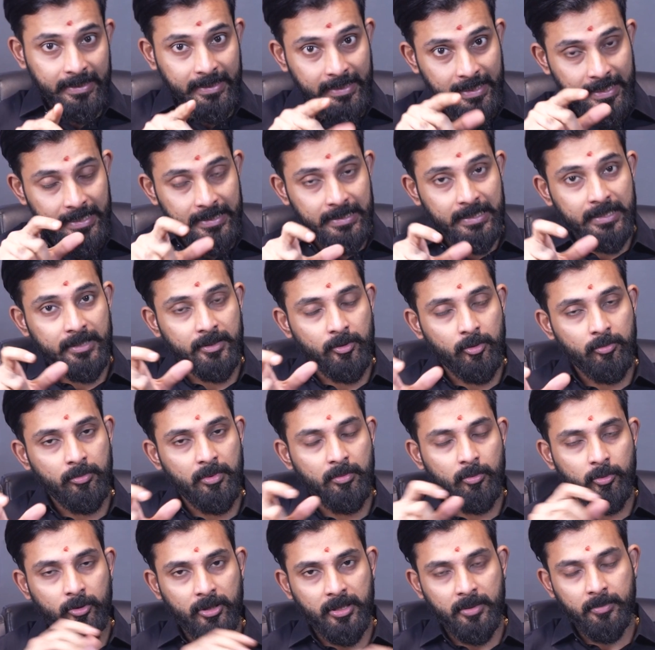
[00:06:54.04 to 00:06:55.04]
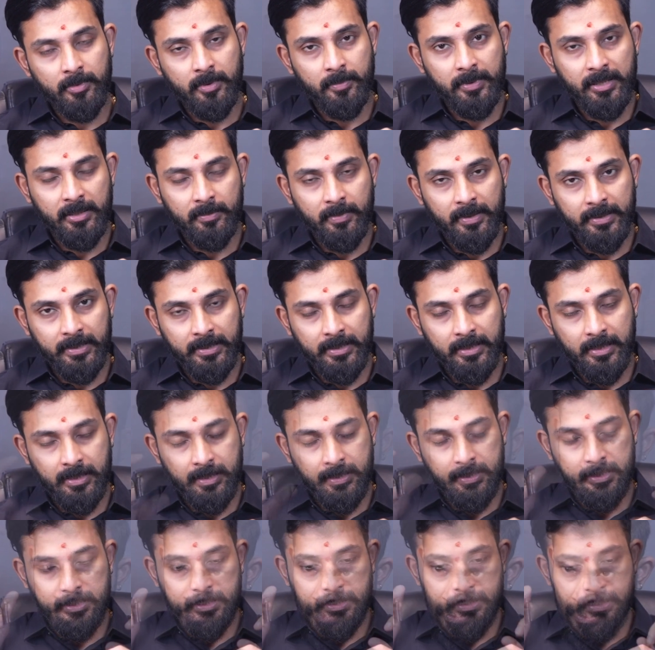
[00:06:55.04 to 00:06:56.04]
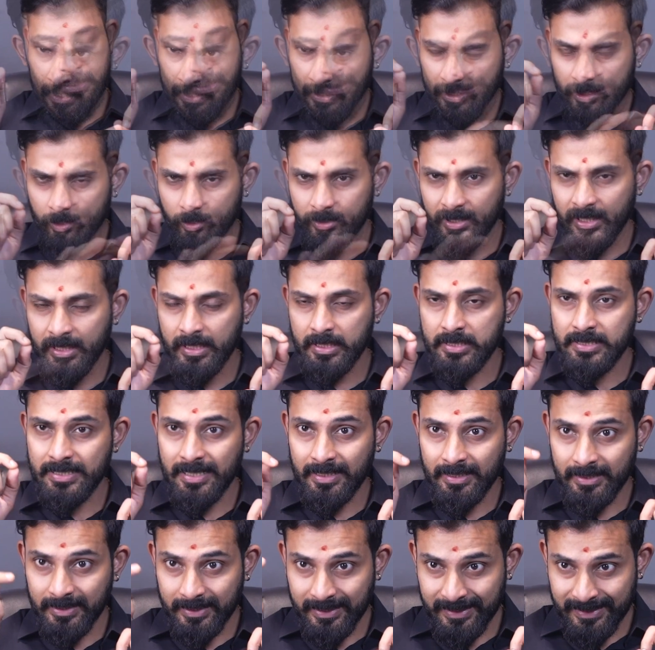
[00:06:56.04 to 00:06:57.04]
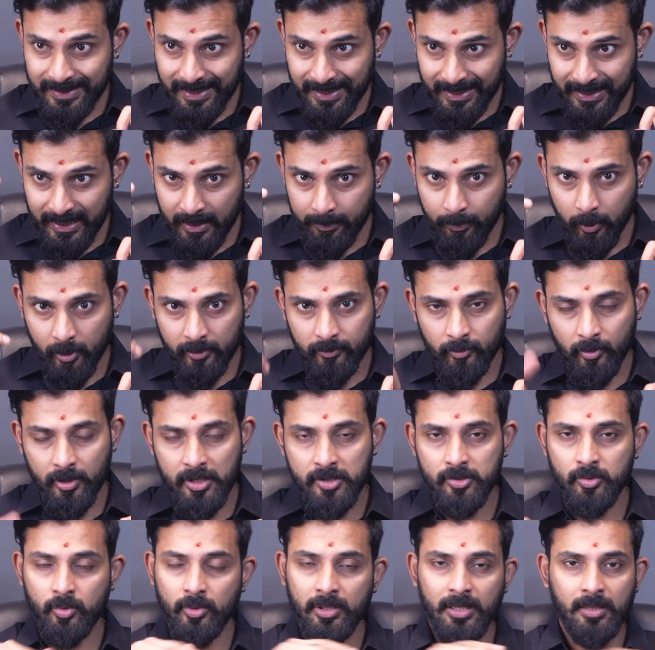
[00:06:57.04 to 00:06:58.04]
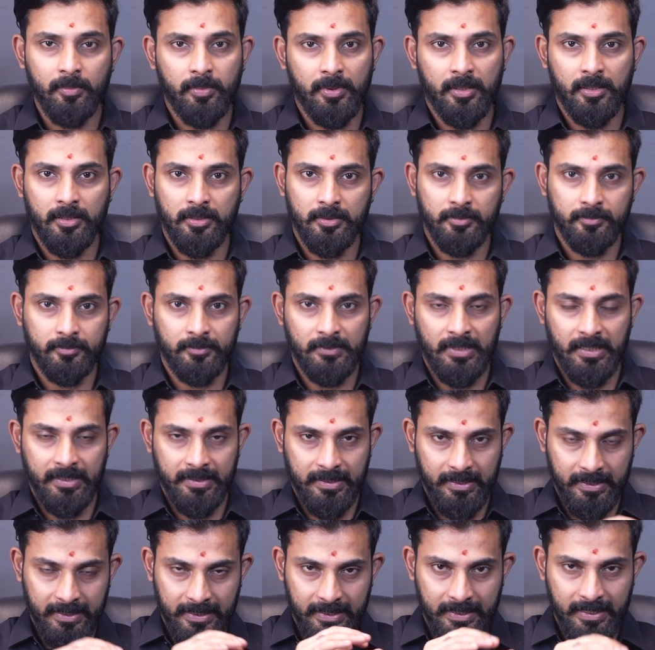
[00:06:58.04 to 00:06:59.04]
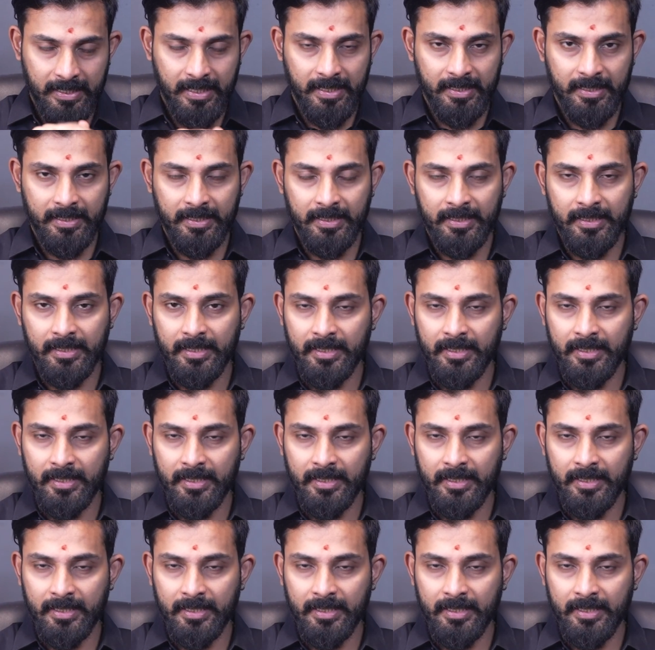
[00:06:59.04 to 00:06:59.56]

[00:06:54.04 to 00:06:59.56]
இந்த நேரத்தில் இது ரொம்ப முக்கியம் அப்படின்னு பார்த்தீங்கன்னா திரு உதயநிதி ஸ்டாலினுக்கு நிறைய போர்ட்ஃபோலியோஸ் கொடுக்கப்பட்டிருக்கு இந்த டிஆர்ஐ